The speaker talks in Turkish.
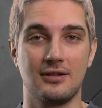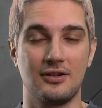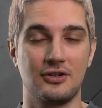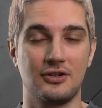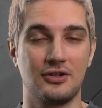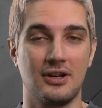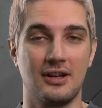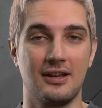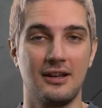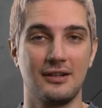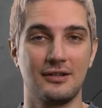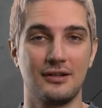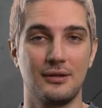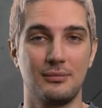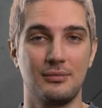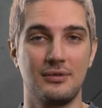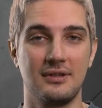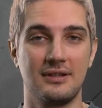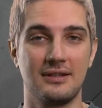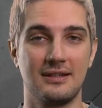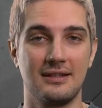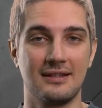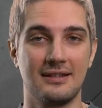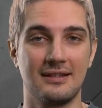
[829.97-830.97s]
aşağıya
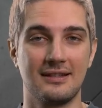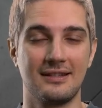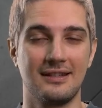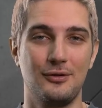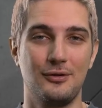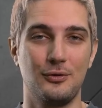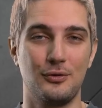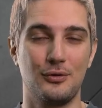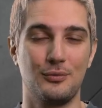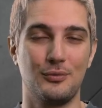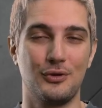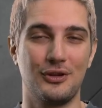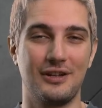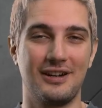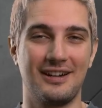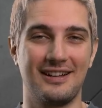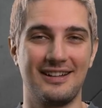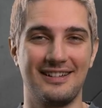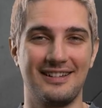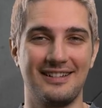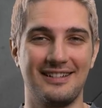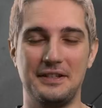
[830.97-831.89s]
yazabilirsiniz yorum olarak.